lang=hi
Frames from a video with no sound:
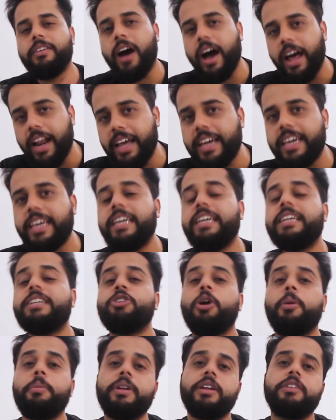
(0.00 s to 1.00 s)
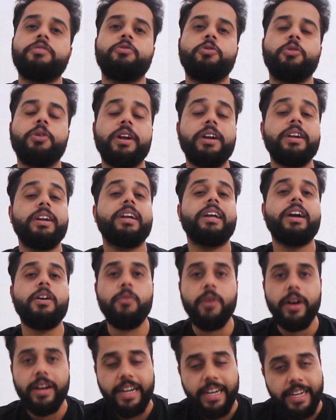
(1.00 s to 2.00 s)
हालांकि डोमिनर 400 का
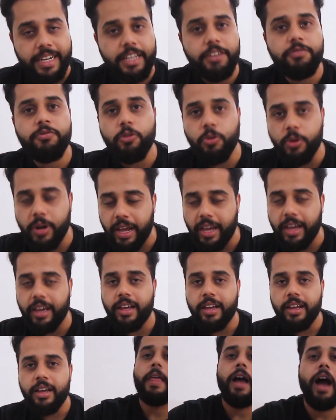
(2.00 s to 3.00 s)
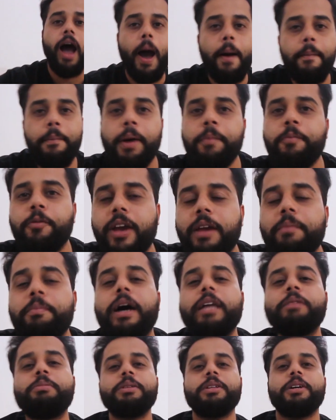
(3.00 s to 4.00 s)
184 है अब मैं आपको एक
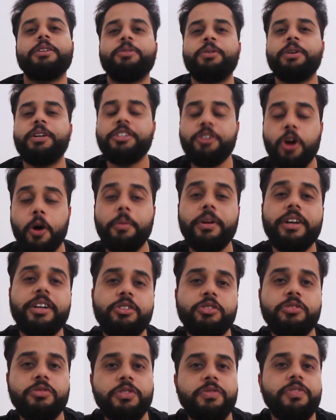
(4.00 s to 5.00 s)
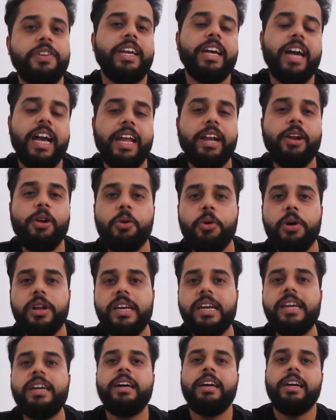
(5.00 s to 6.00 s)
बात बताता हूँ कि डोमिनर 250 का इन लोगों
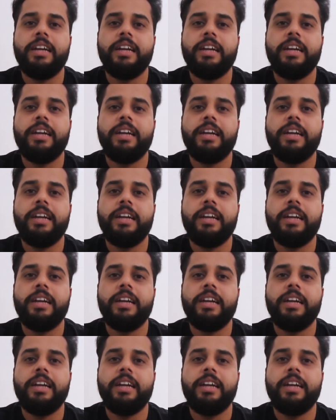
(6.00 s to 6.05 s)
ने